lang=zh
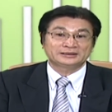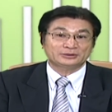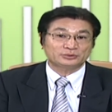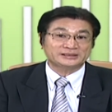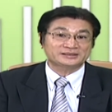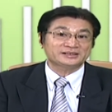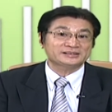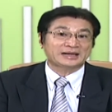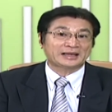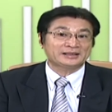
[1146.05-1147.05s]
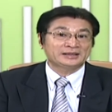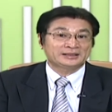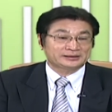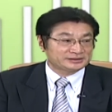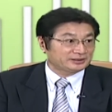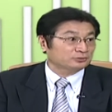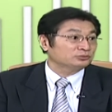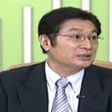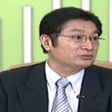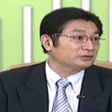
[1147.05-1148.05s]
那我想接下来。请
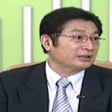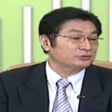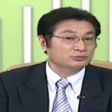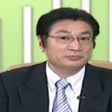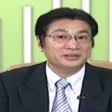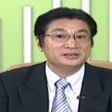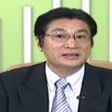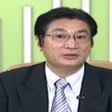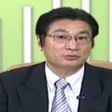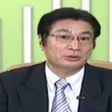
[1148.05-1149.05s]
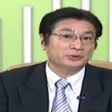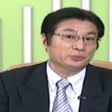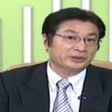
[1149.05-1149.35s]
吴教授来说明一下有关于